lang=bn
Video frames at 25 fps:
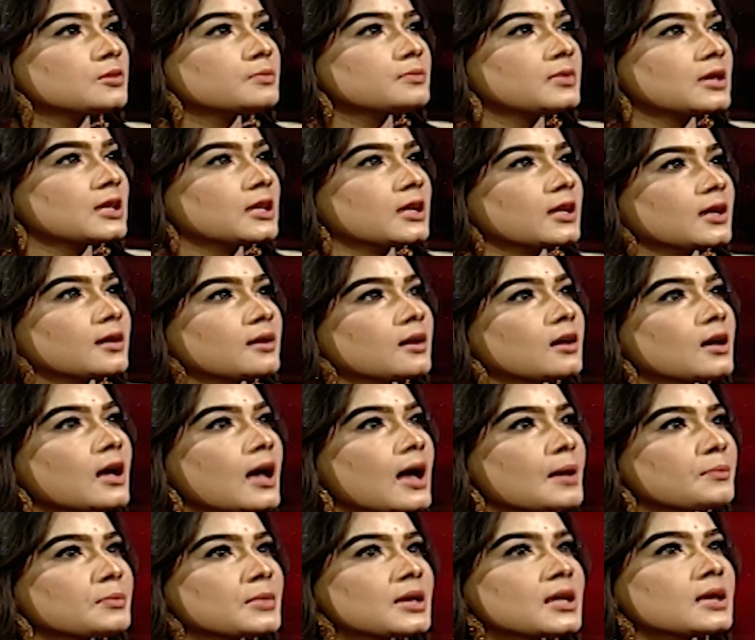মানে
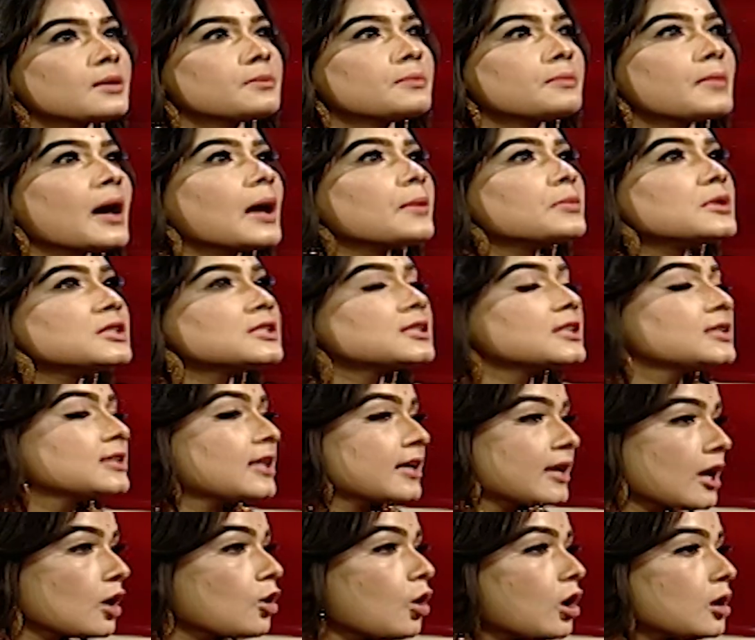আমি ময়মনসিং
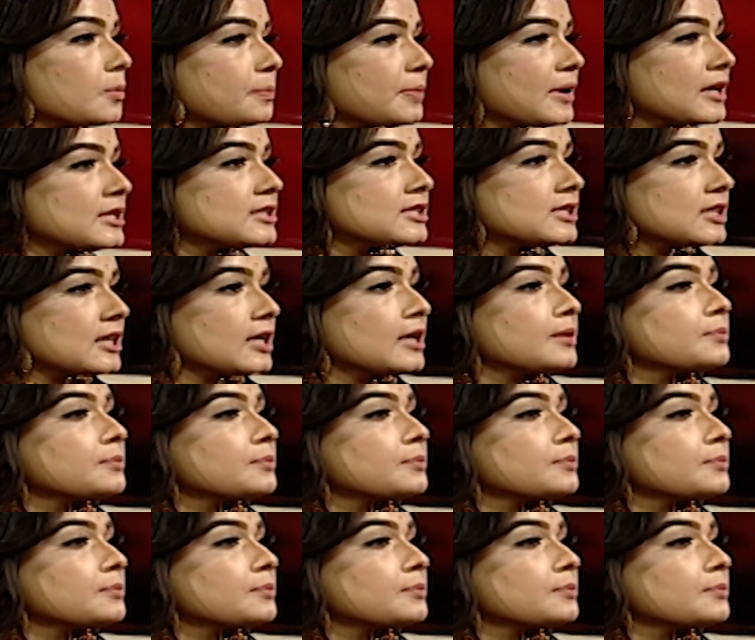থেকে কল পেয়েছি